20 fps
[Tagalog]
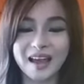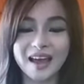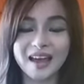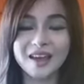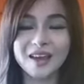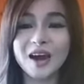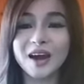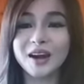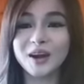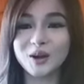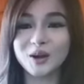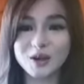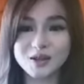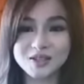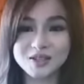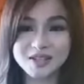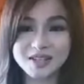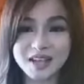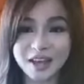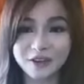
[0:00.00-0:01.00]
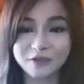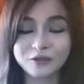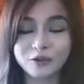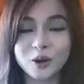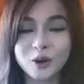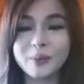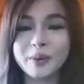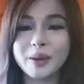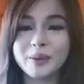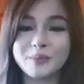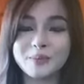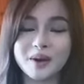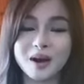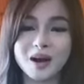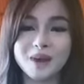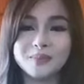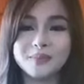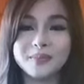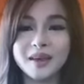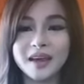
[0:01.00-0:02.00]
I got a consent from my
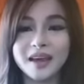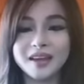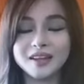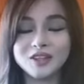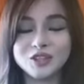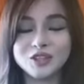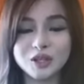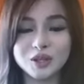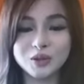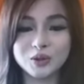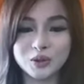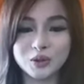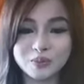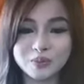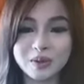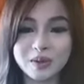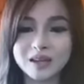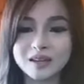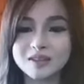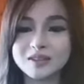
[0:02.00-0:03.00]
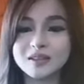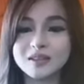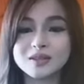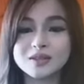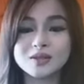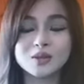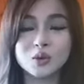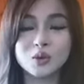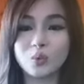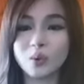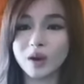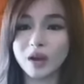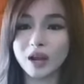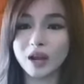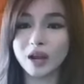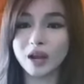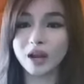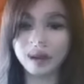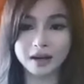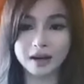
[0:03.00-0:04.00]
mom, and she told me just do
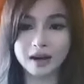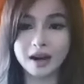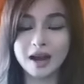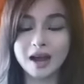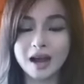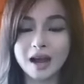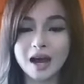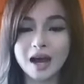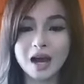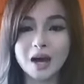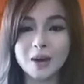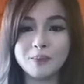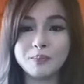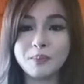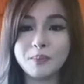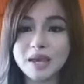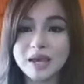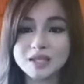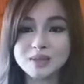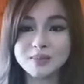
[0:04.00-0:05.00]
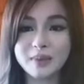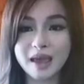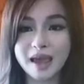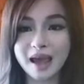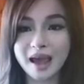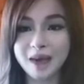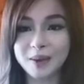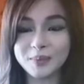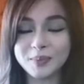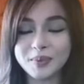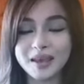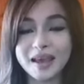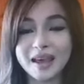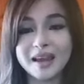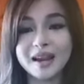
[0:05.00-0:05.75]
whatever um, makes me happy.